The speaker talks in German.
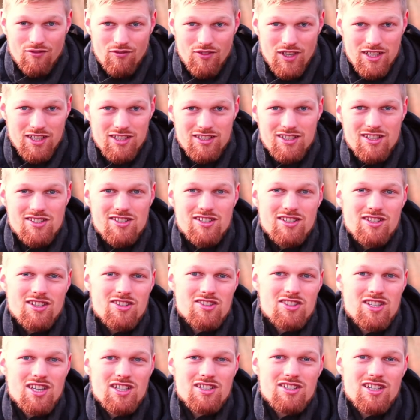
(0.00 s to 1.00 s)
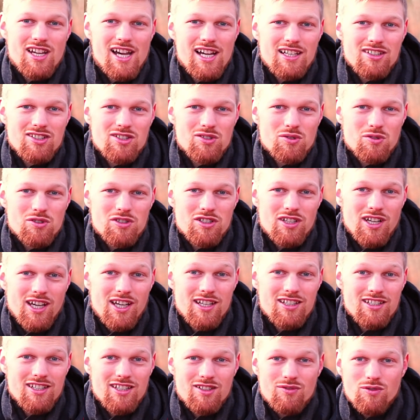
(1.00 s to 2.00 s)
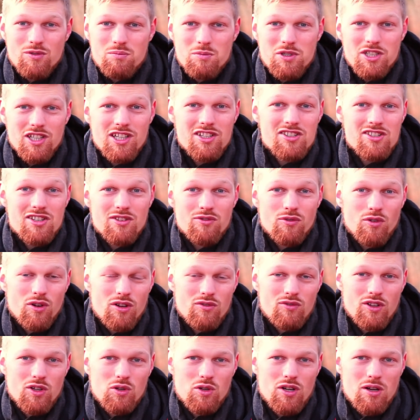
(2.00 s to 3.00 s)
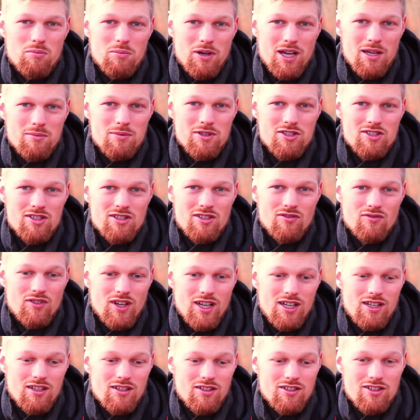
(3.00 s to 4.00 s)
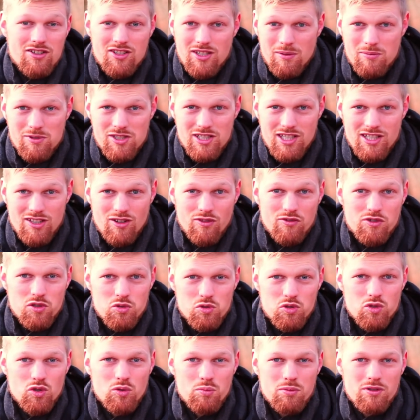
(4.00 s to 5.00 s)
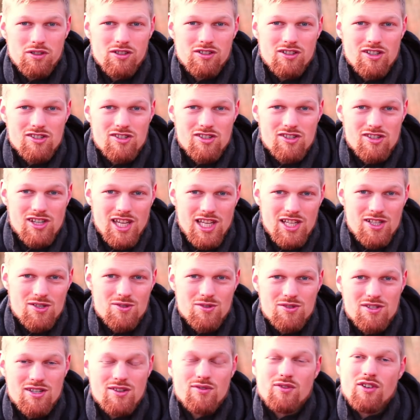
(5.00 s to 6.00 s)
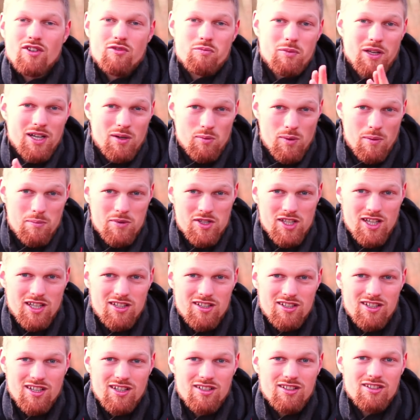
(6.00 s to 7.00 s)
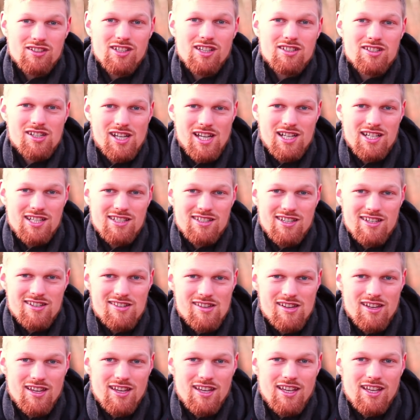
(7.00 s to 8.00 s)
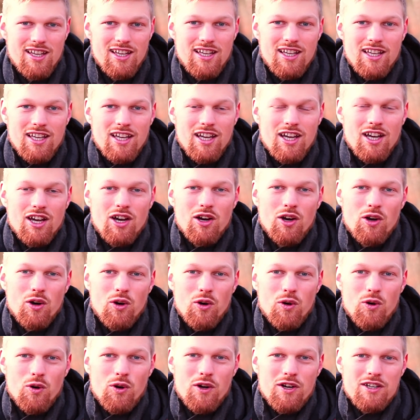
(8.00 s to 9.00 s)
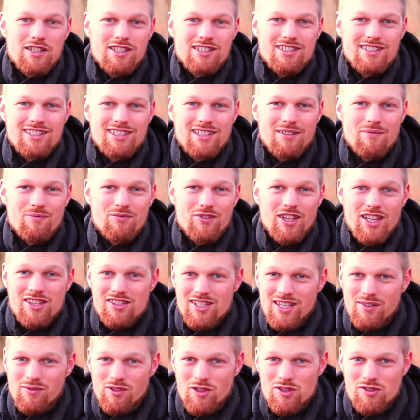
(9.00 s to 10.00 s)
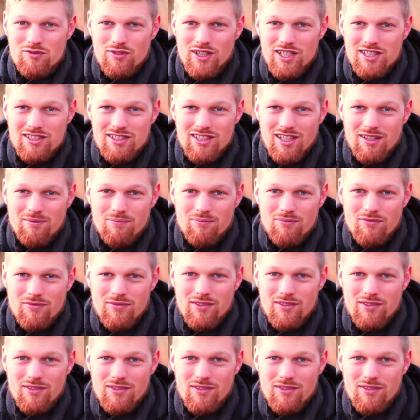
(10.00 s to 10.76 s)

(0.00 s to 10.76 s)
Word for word: wenn dich das interessiert, trag dich unten ein. Ich würde mich riesig freuen, wenn du dabei bist, weil das gibt es nicht auf YouTube. Das ist exklusiv auf meiner Webseite dann. Da teile ich das. Und dann sehen wir uns vielleicht da.